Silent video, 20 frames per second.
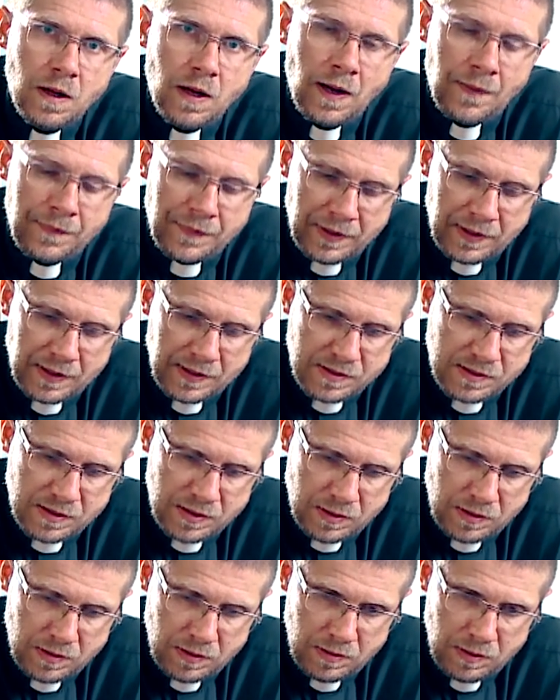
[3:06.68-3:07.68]
A
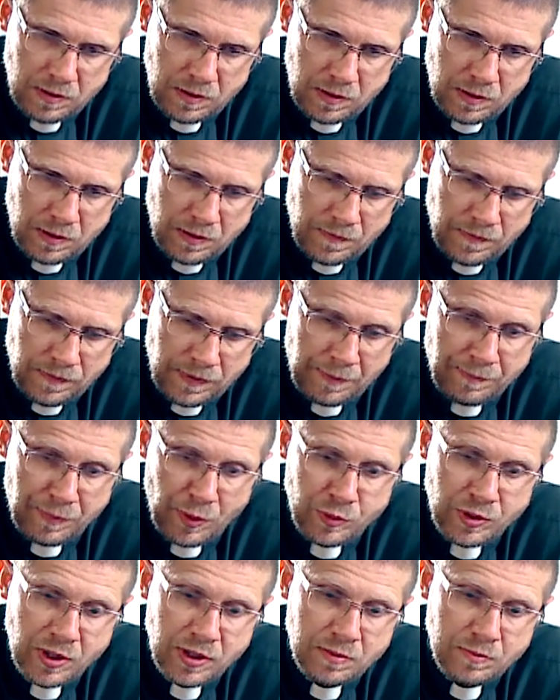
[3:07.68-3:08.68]
teraz,
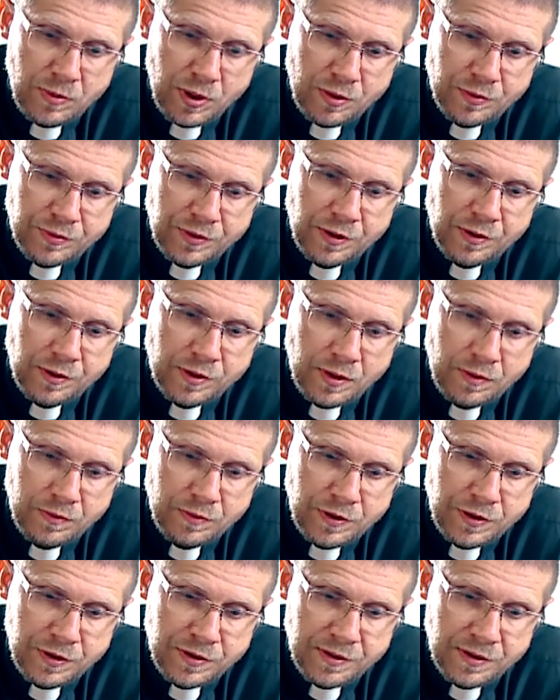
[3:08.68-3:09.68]
napełnieni moją teorią,
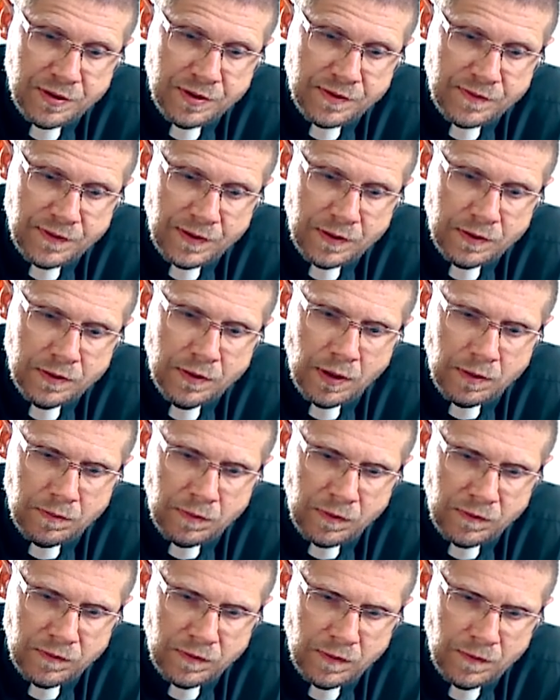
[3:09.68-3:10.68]
idźcie do swoich
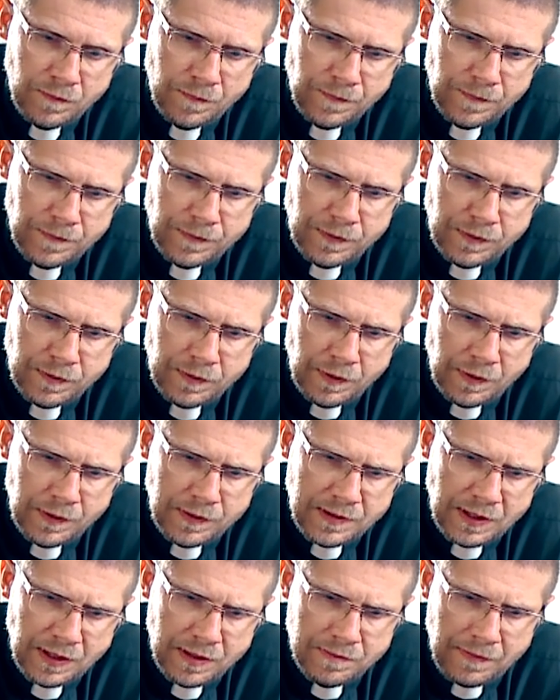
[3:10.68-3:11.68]
domów, do
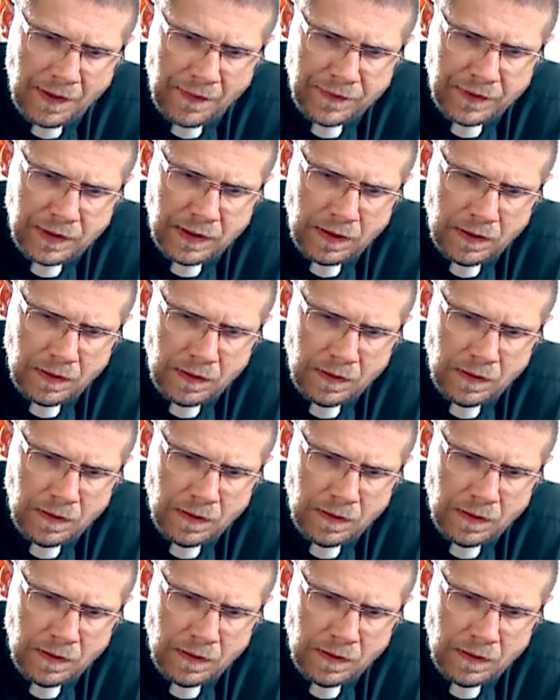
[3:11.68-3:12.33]
ojca, do matki